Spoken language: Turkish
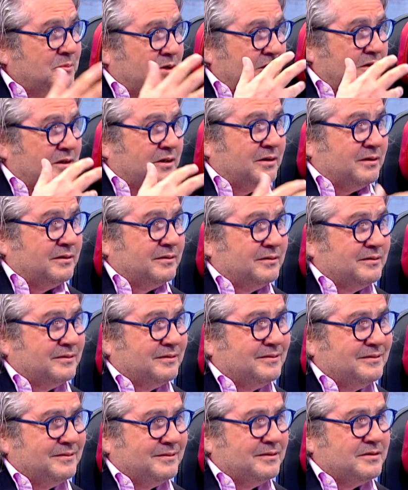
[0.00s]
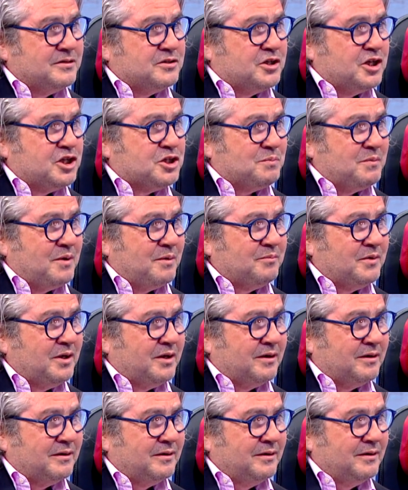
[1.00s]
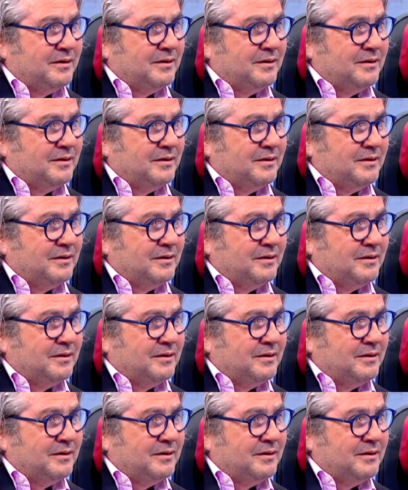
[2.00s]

kadını e, seçmemde,